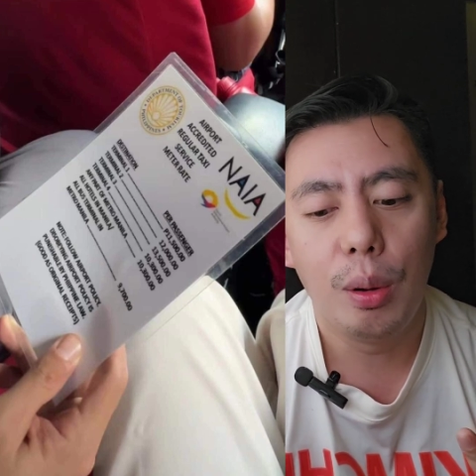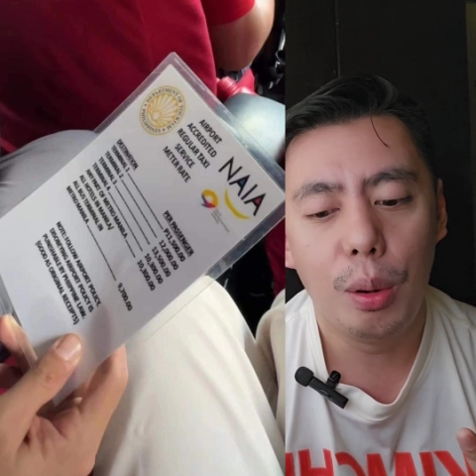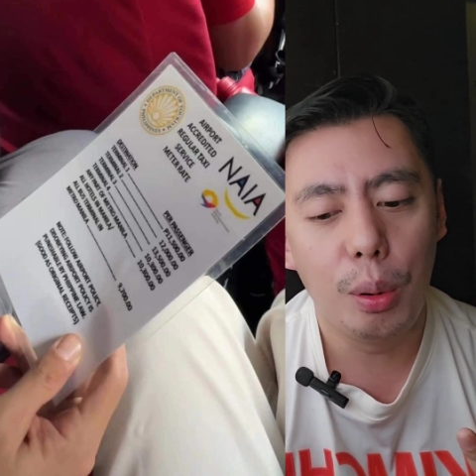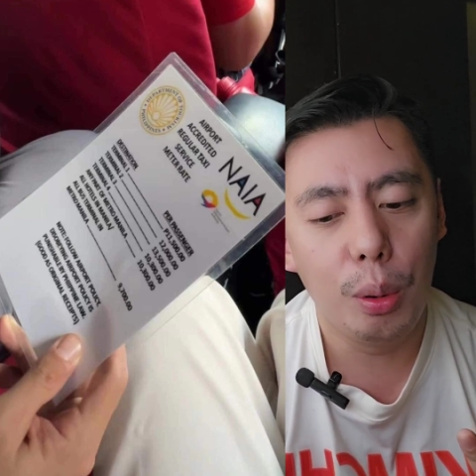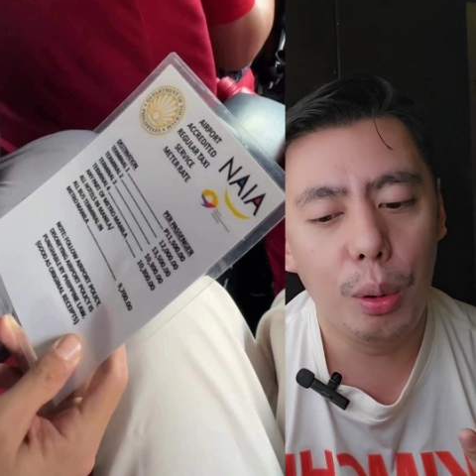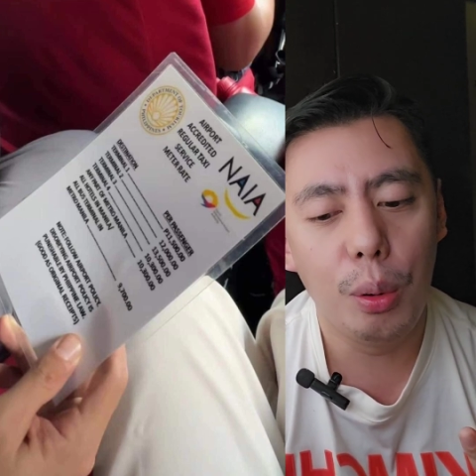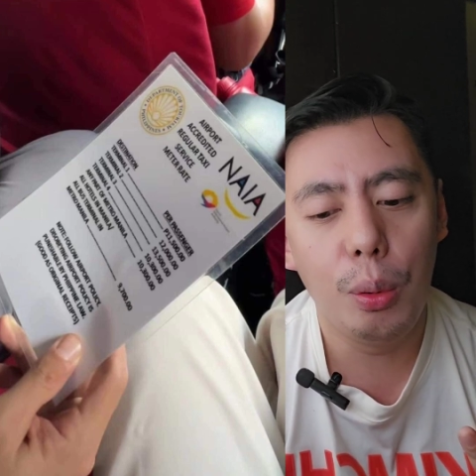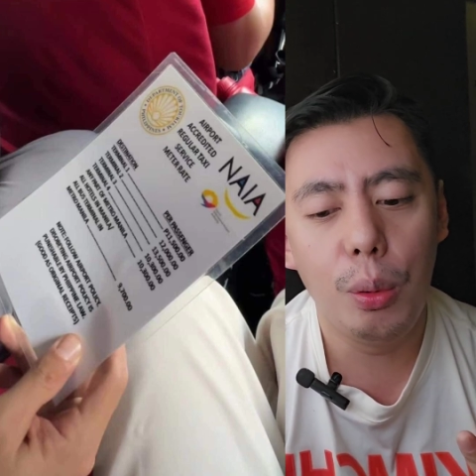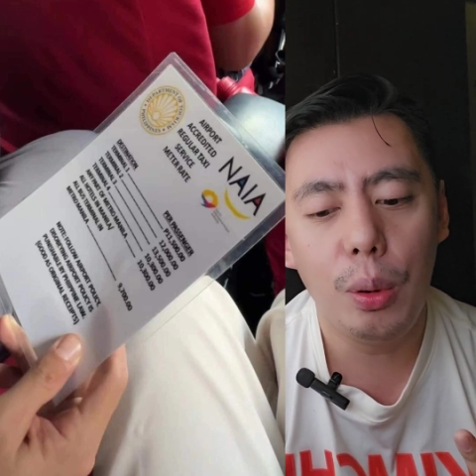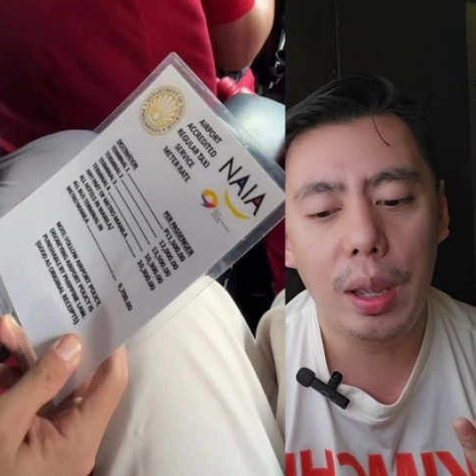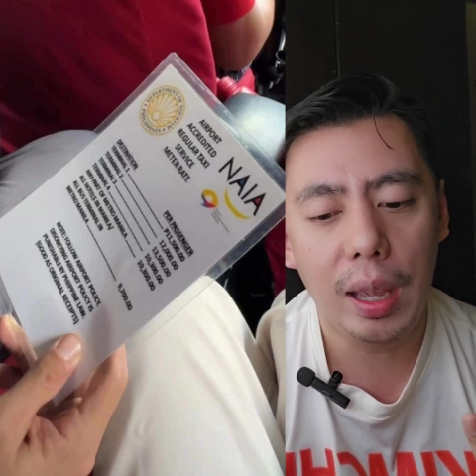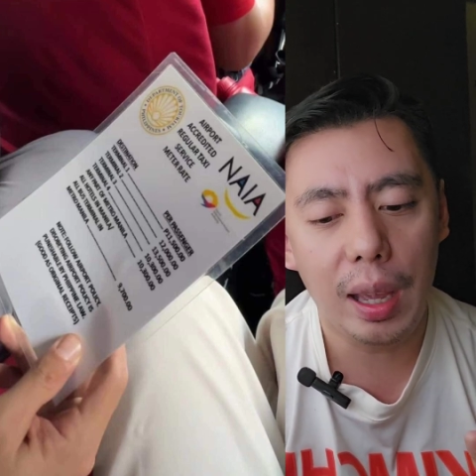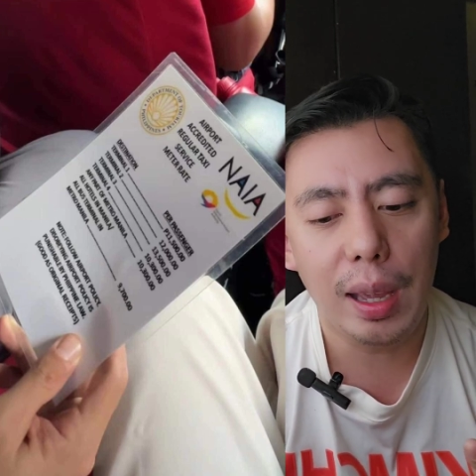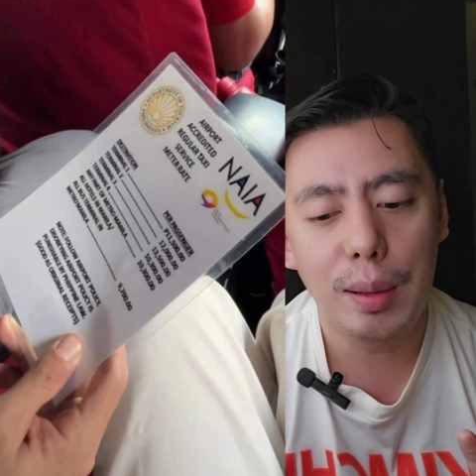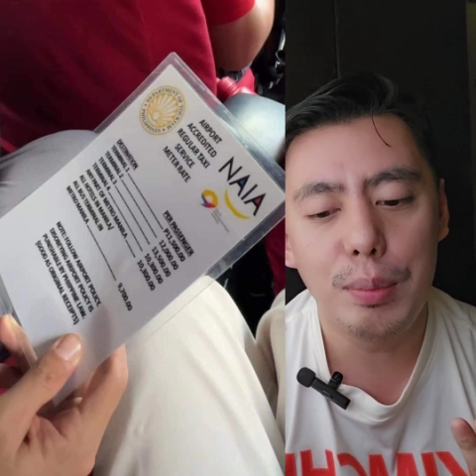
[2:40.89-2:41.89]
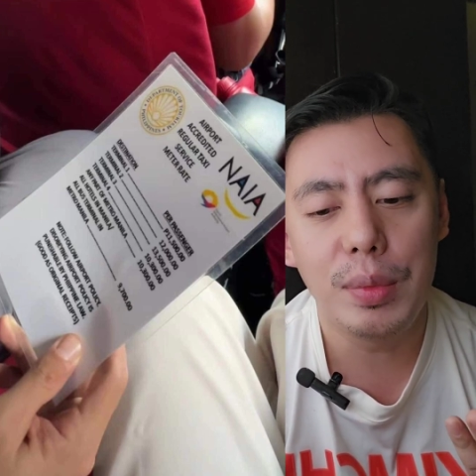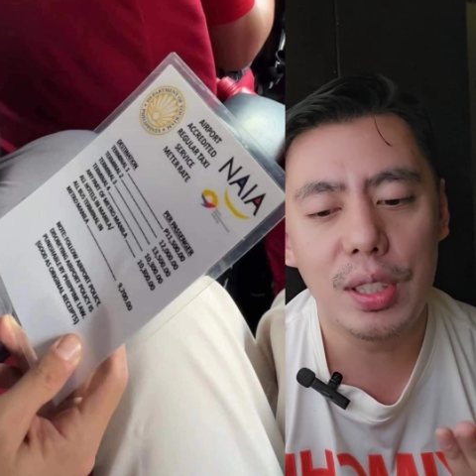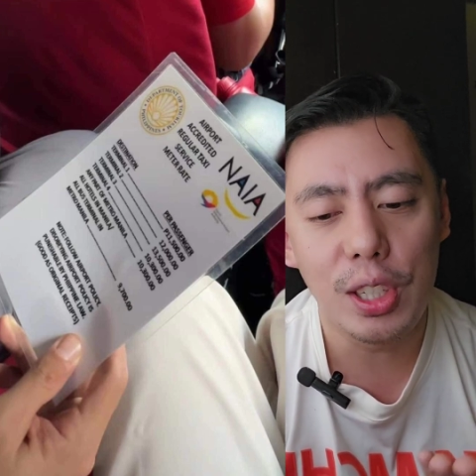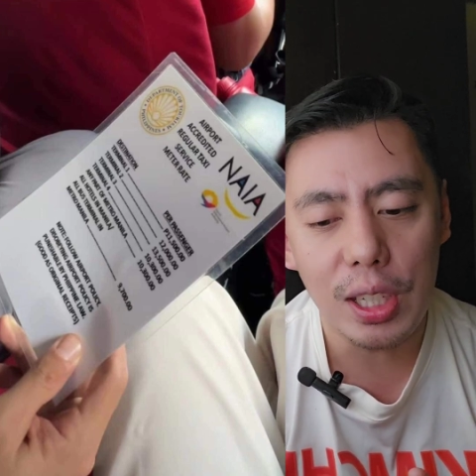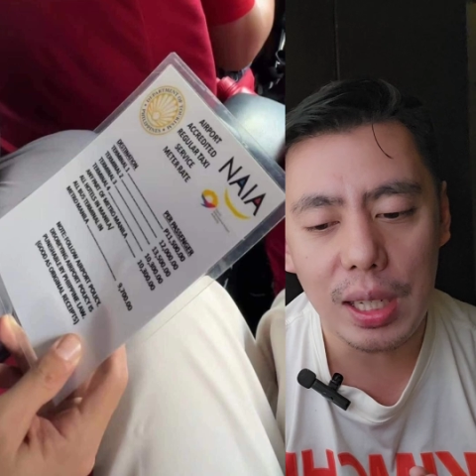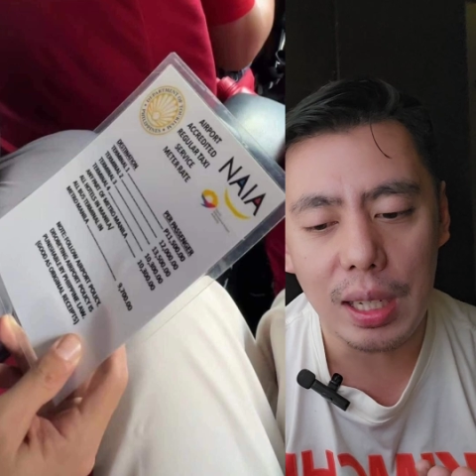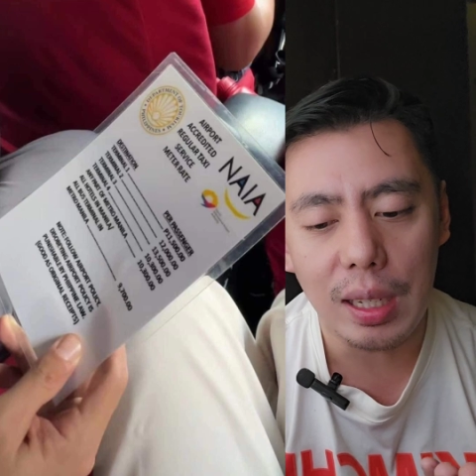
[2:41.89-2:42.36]

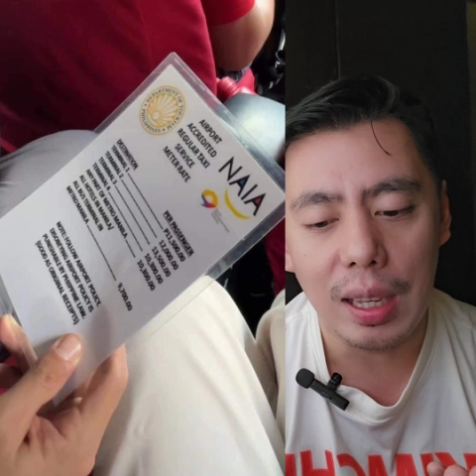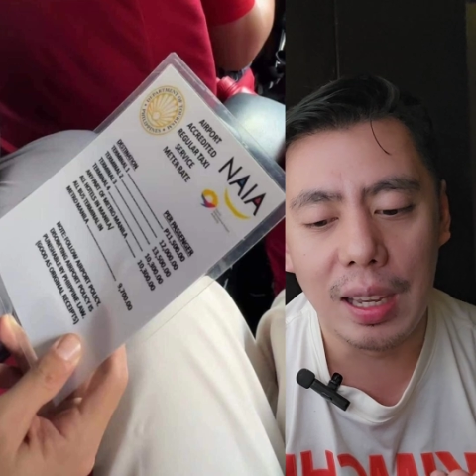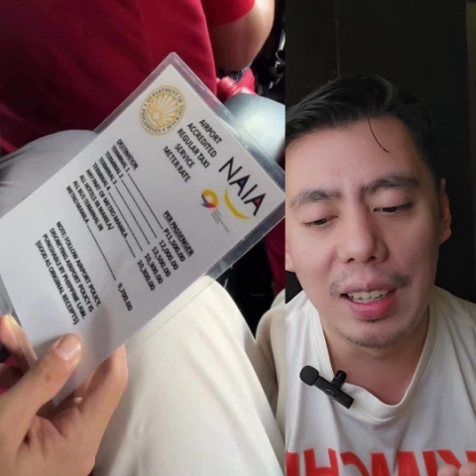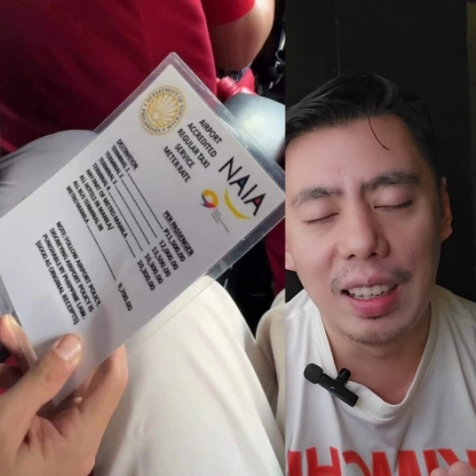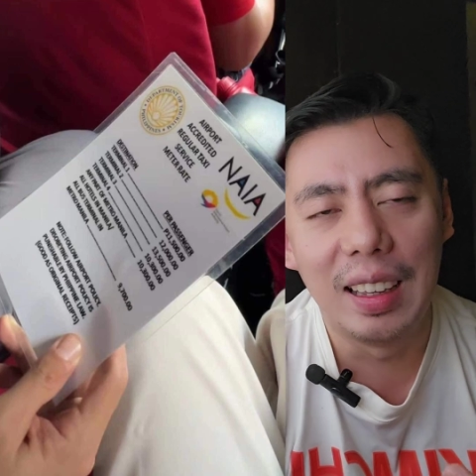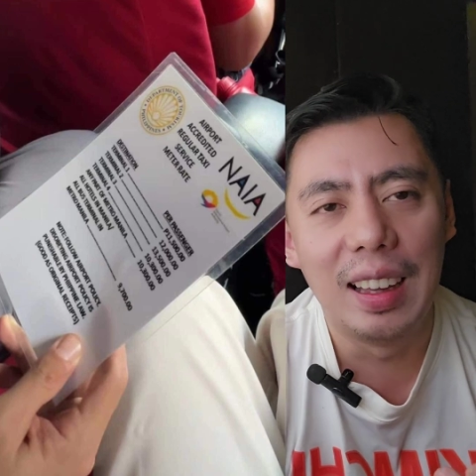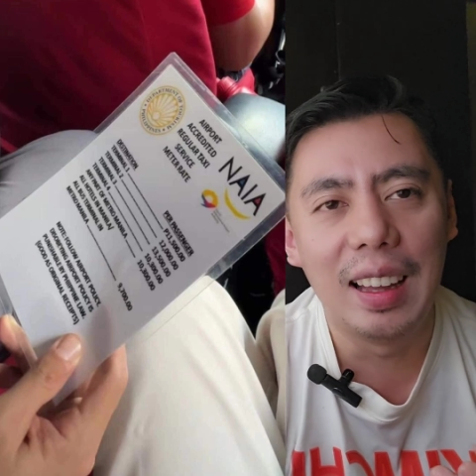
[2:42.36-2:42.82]
OMG.